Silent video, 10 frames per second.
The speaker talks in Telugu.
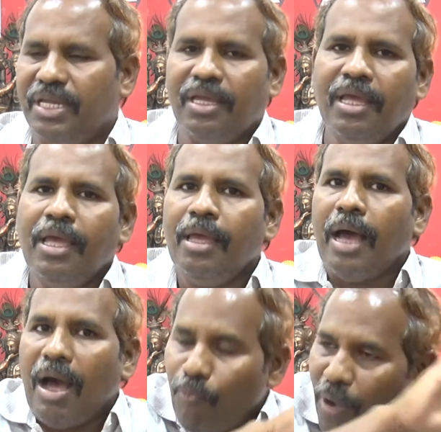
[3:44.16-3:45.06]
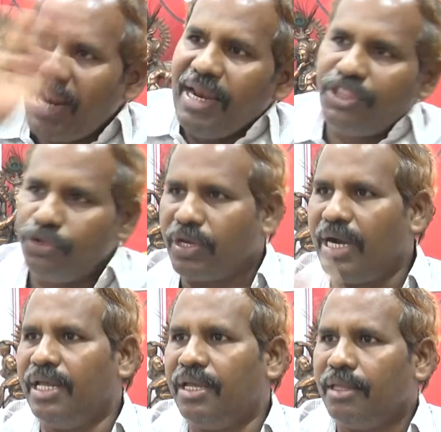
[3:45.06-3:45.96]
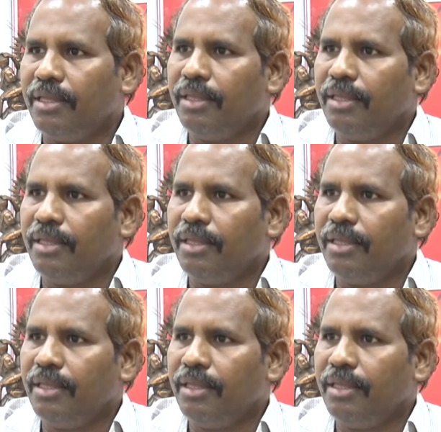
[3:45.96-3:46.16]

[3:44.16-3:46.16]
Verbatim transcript: కానీ వాళ్ళనే తీసుకురండి